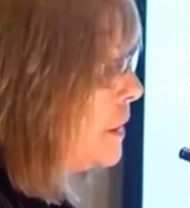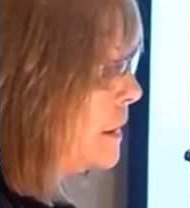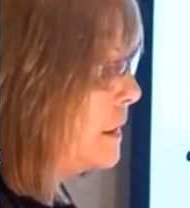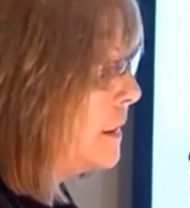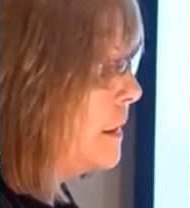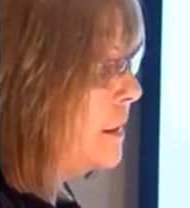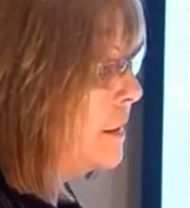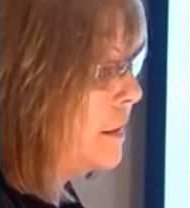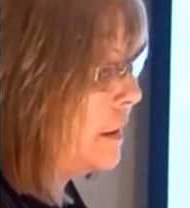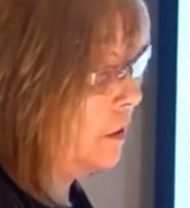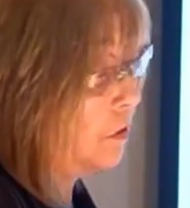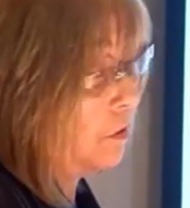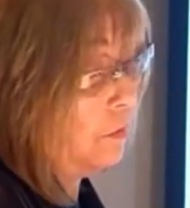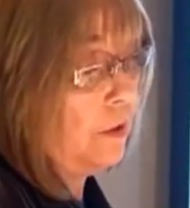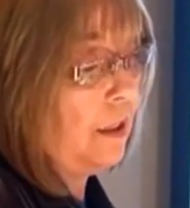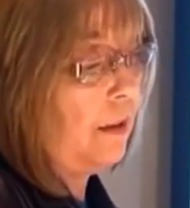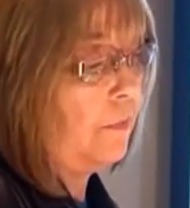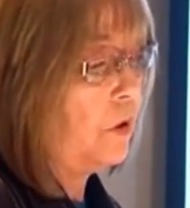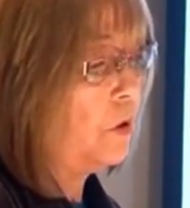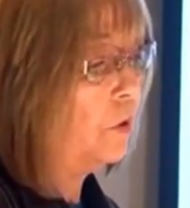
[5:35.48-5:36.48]
ciencias como
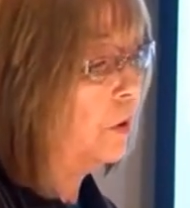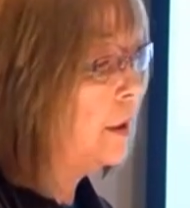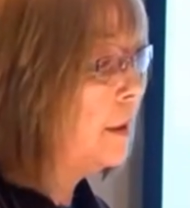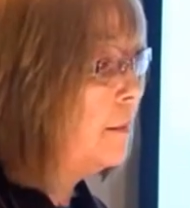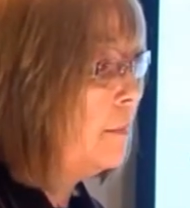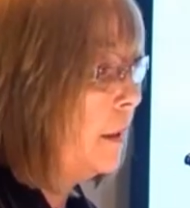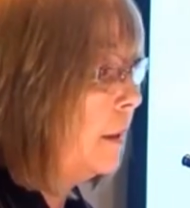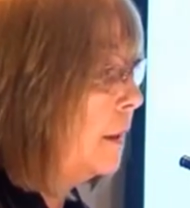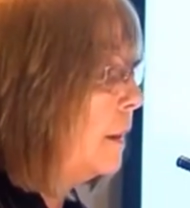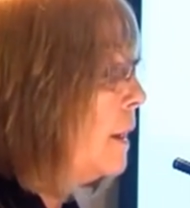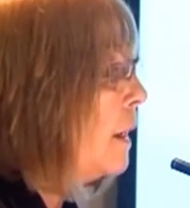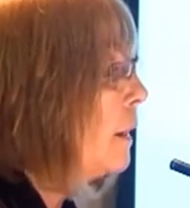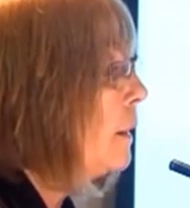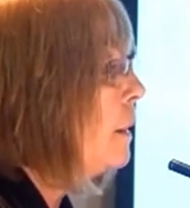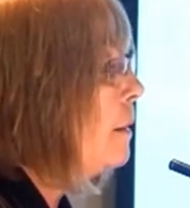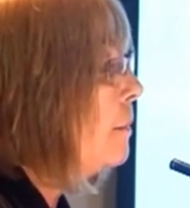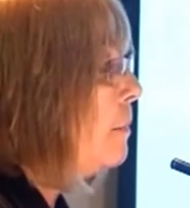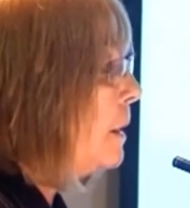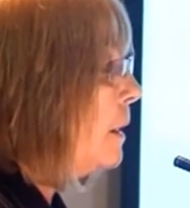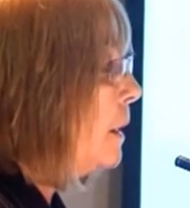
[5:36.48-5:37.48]
la bioquímica y la
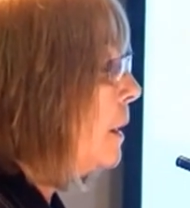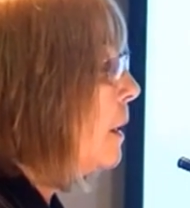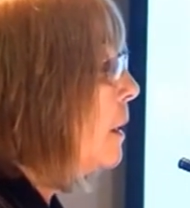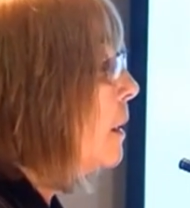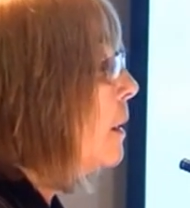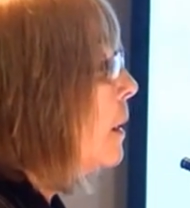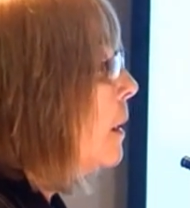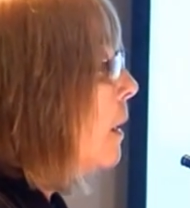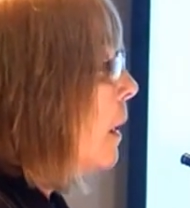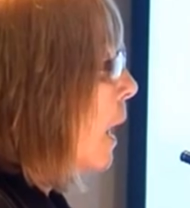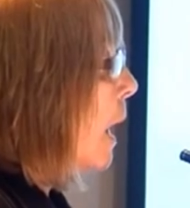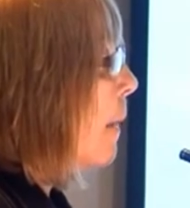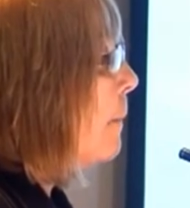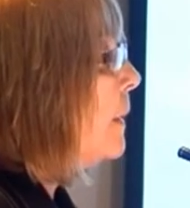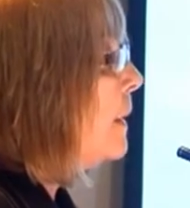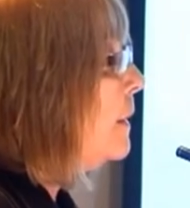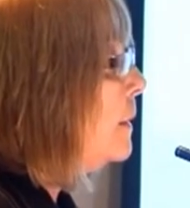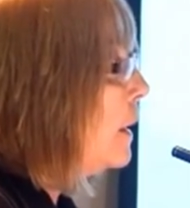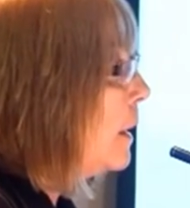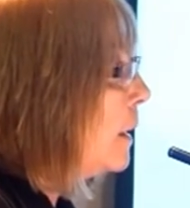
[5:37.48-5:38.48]
química,
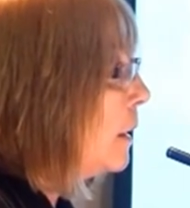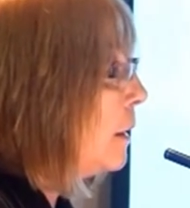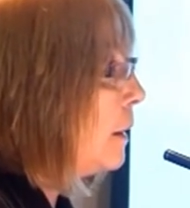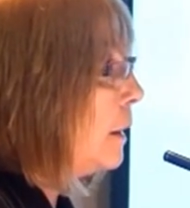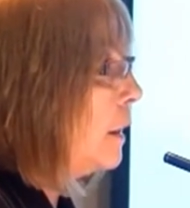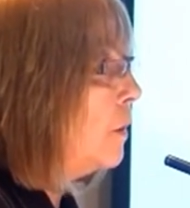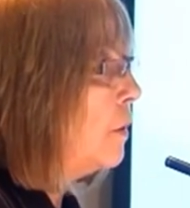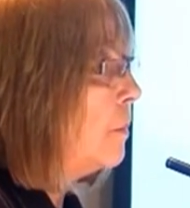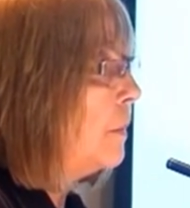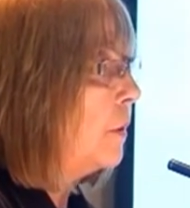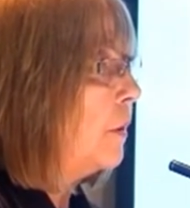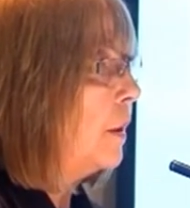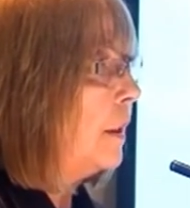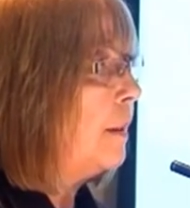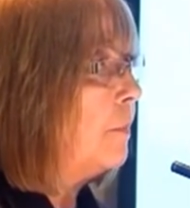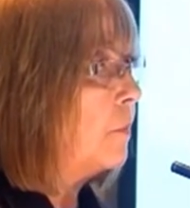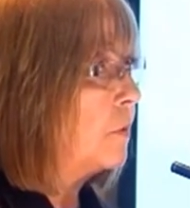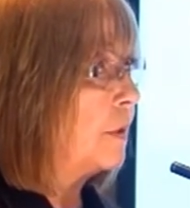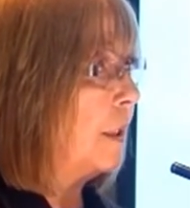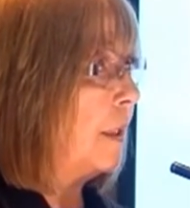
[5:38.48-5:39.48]
aprender que los
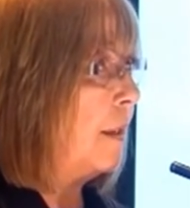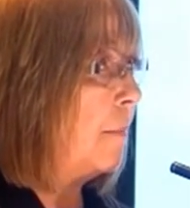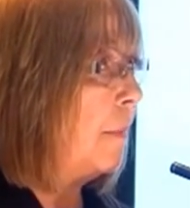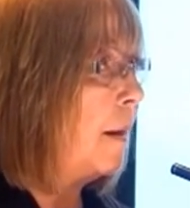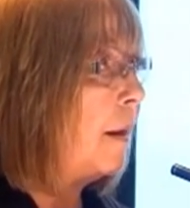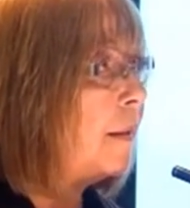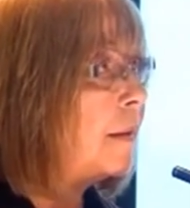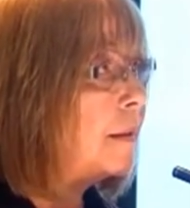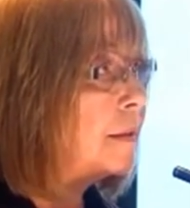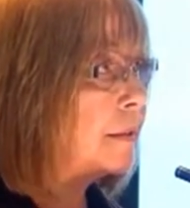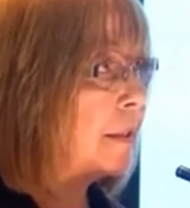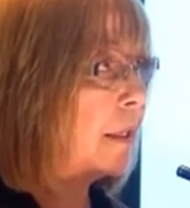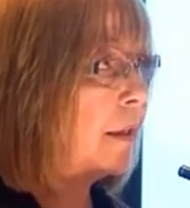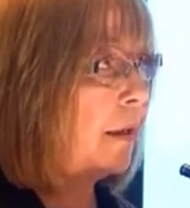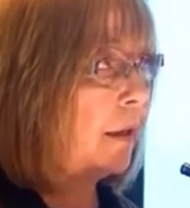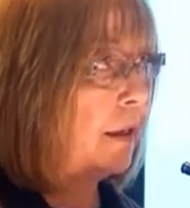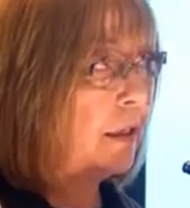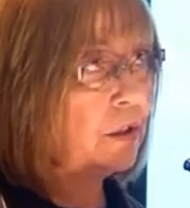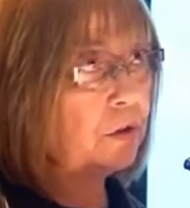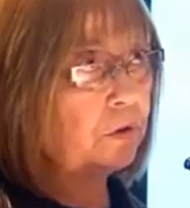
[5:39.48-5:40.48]
microorganismos, además de
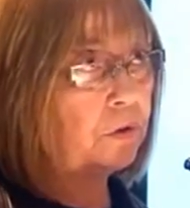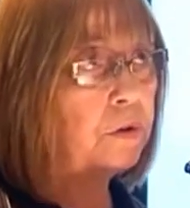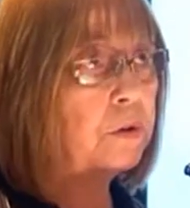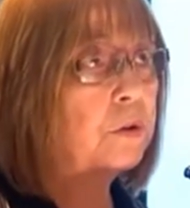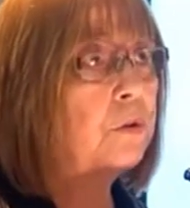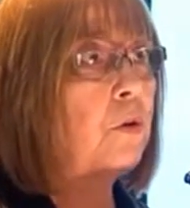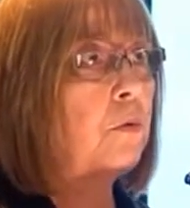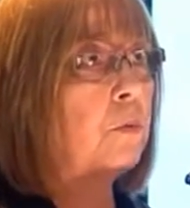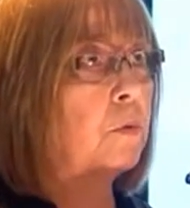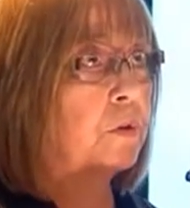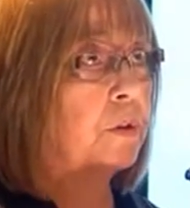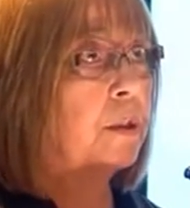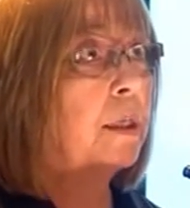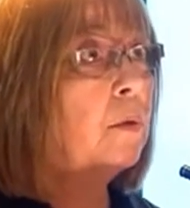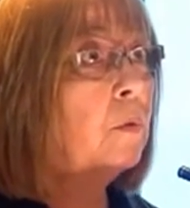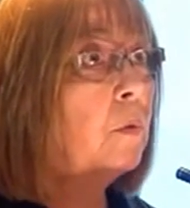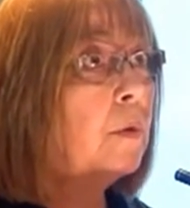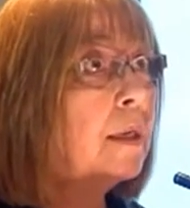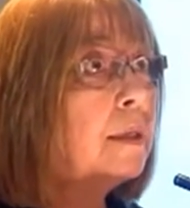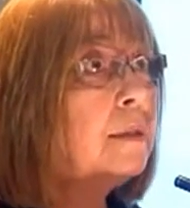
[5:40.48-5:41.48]
ser ellos como
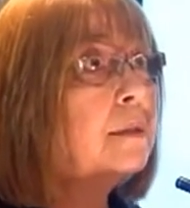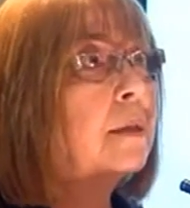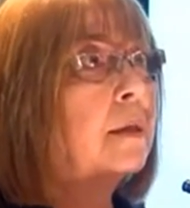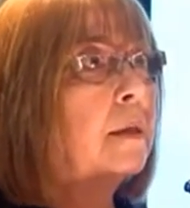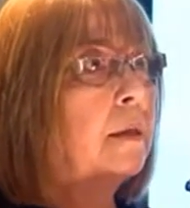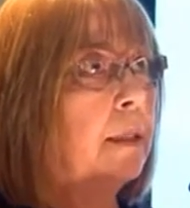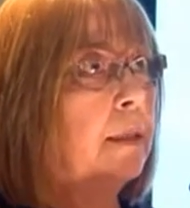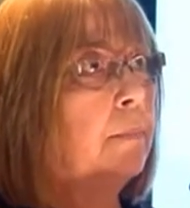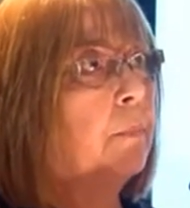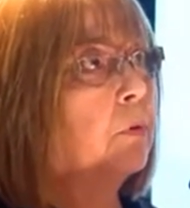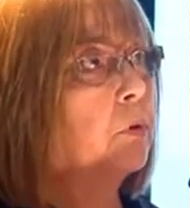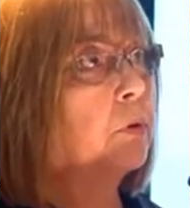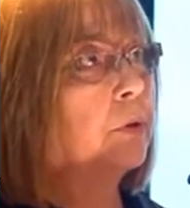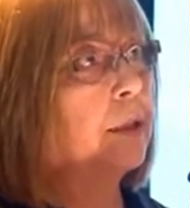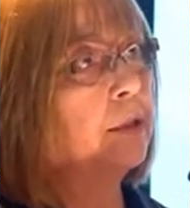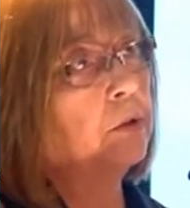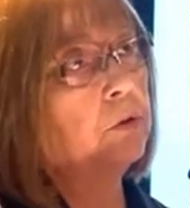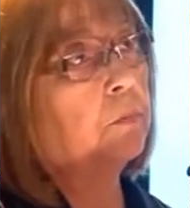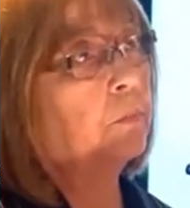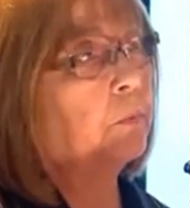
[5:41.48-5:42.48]
células y por lo
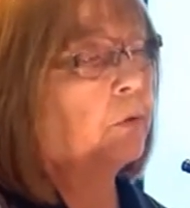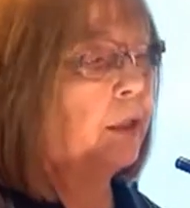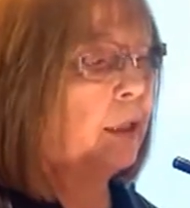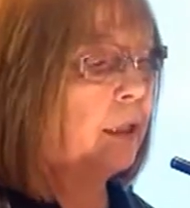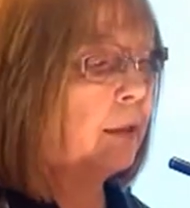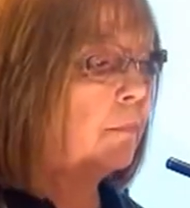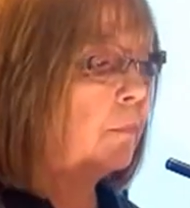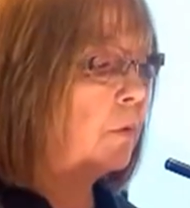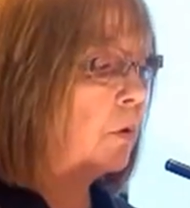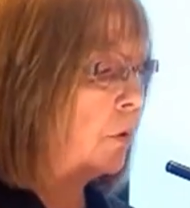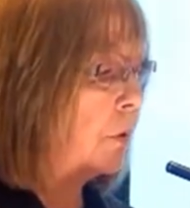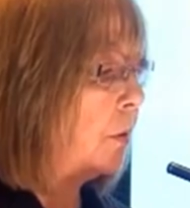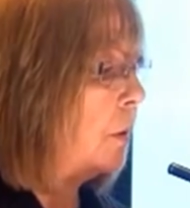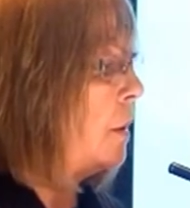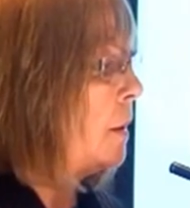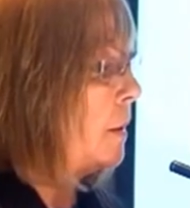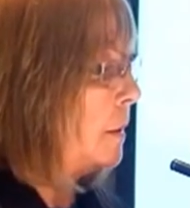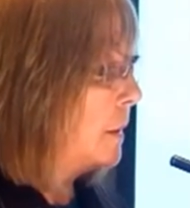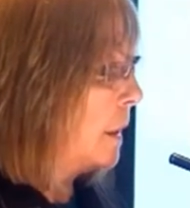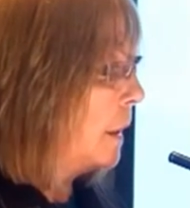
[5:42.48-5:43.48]
tanto, por ejemplo,
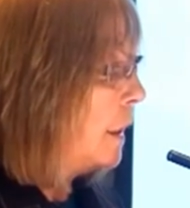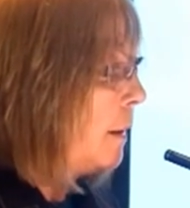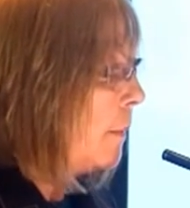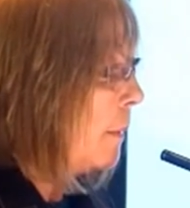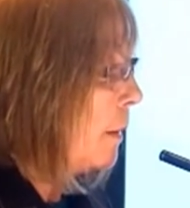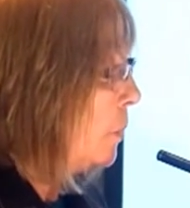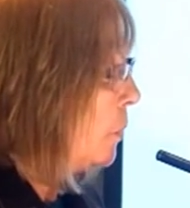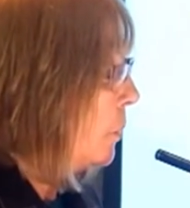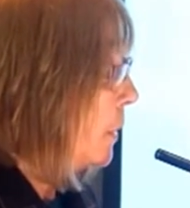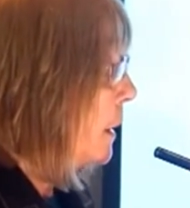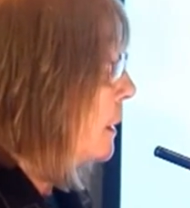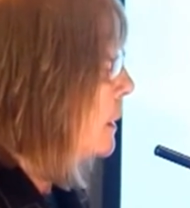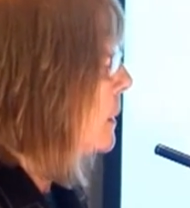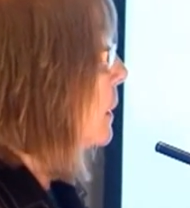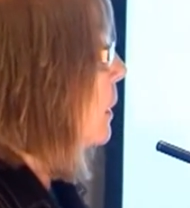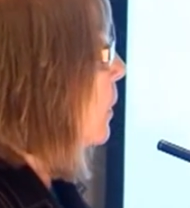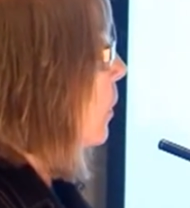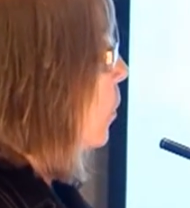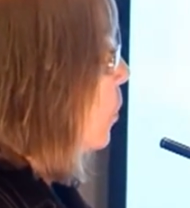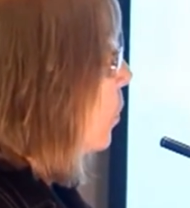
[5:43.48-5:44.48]
ser levaduras,
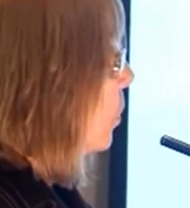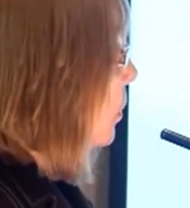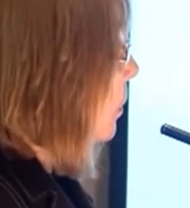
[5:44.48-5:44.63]
o